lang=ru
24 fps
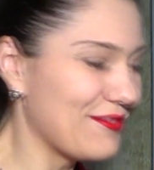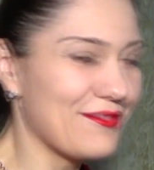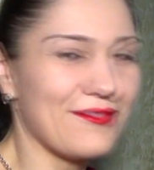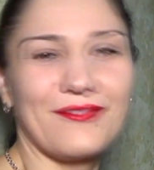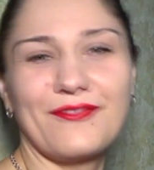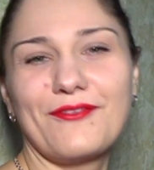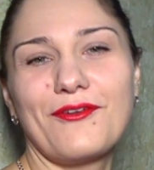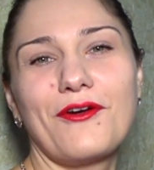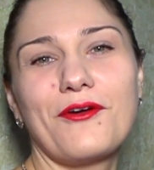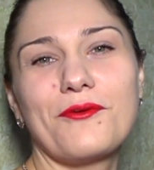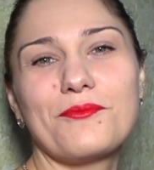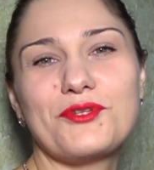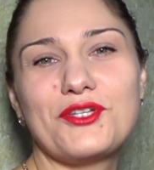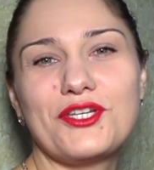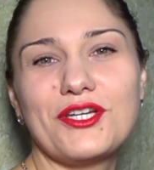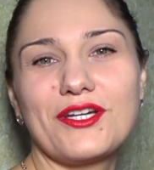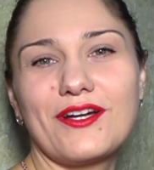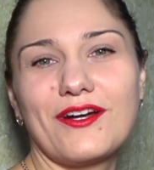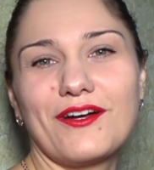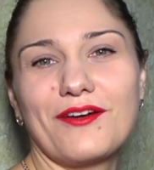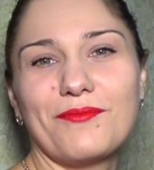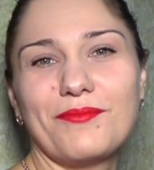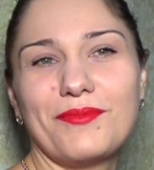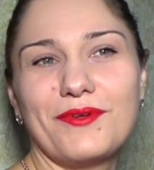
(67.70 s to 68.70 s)
Но вообще,
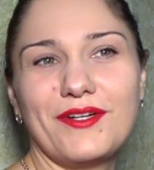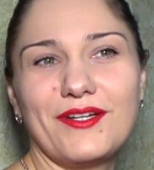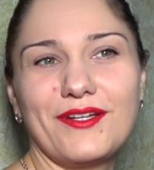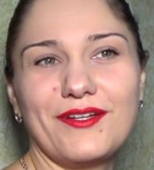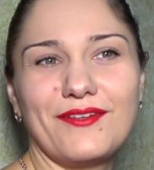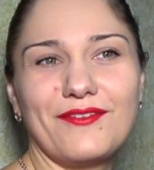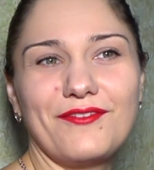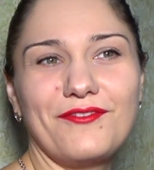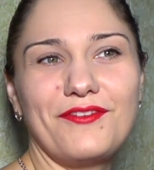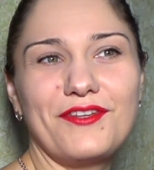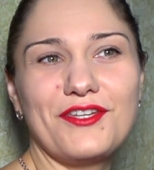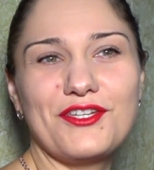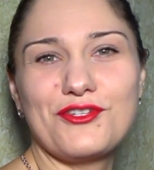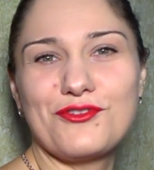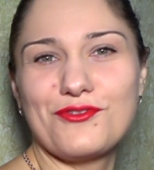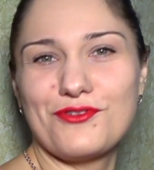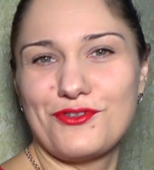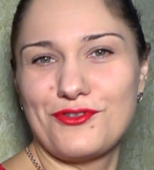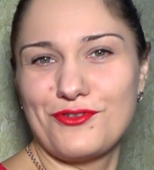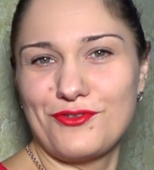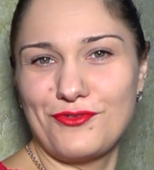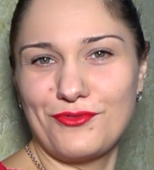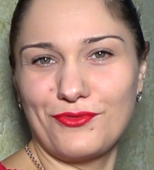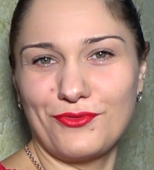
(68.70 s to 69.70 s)
как бы, вещь
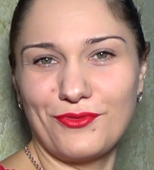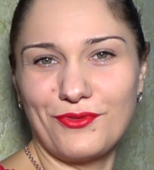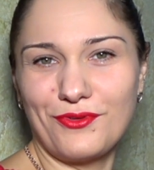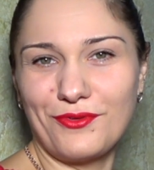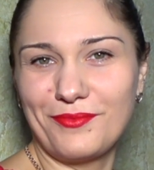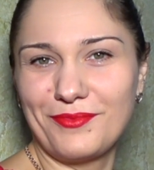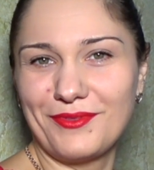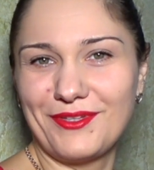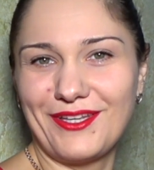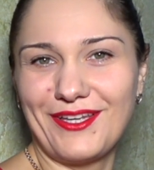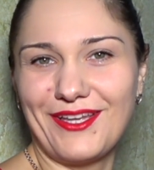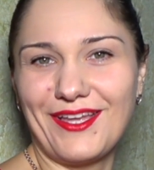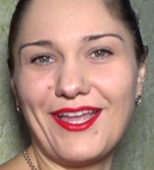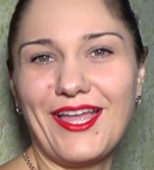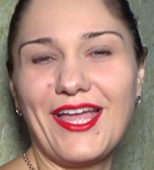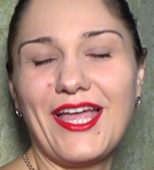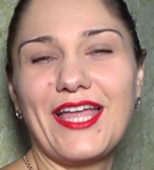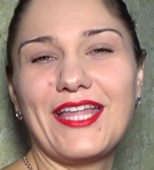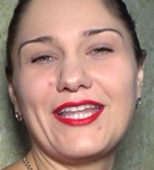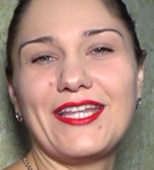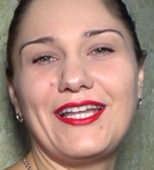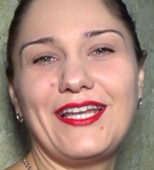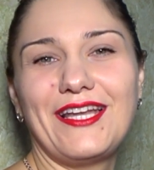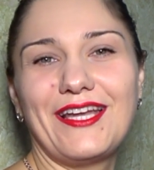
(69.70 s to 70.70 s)
очень удобная
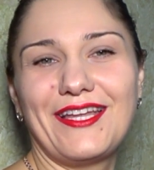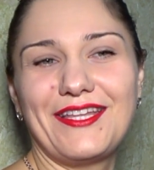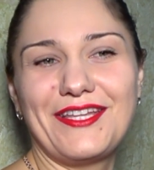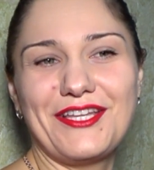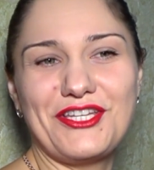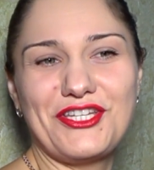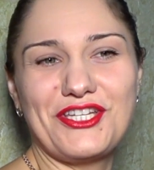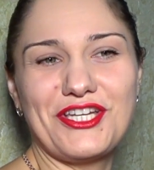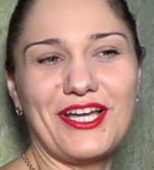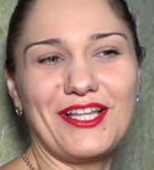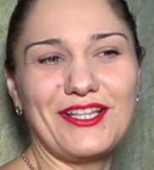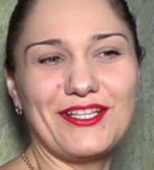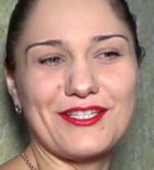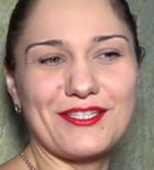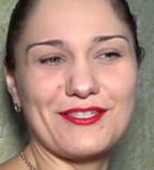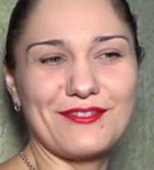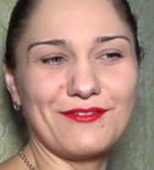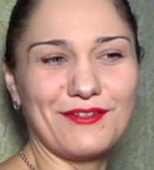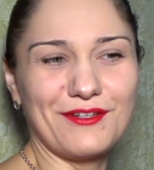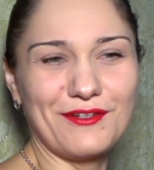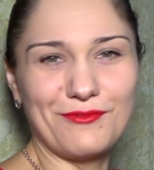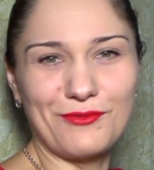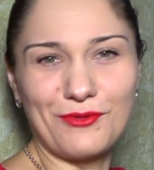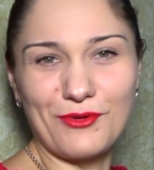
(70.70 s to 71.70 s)
для начала
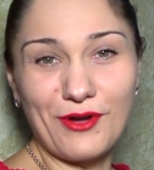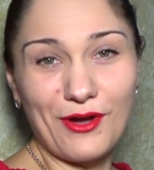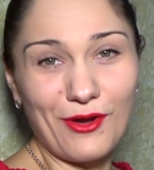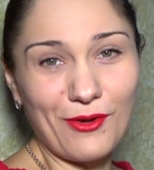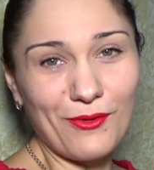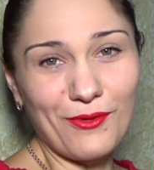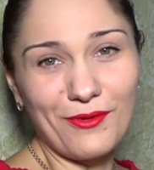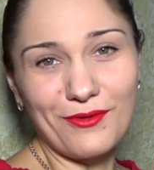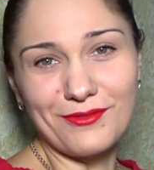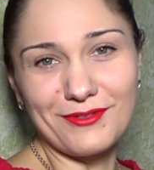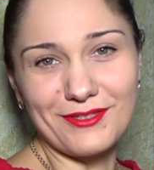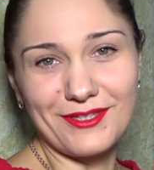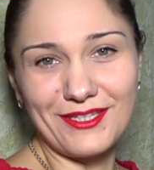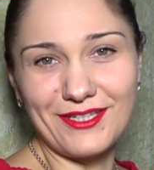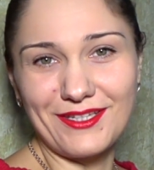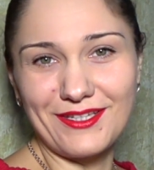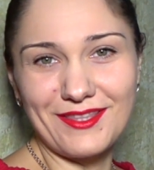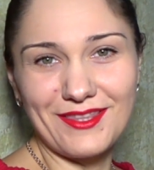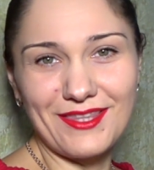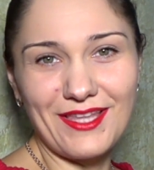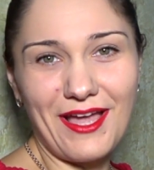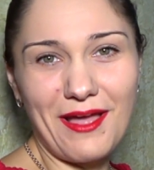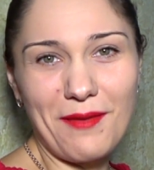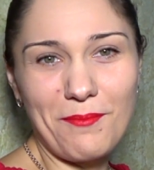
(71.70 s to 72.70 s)
своего какого-то
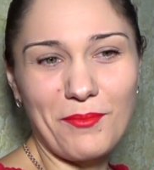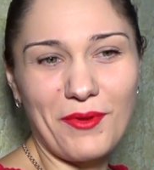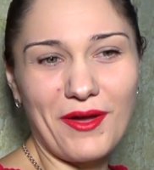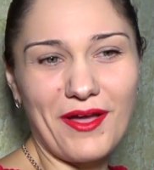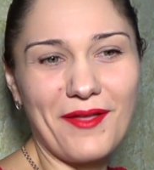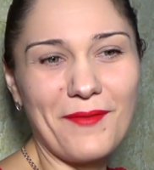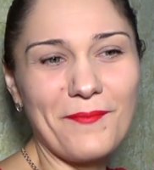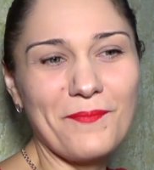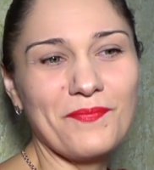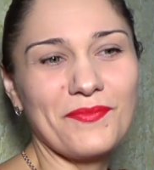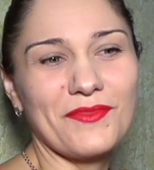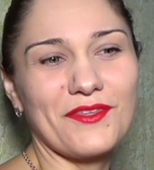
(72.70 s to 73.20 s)
этапа.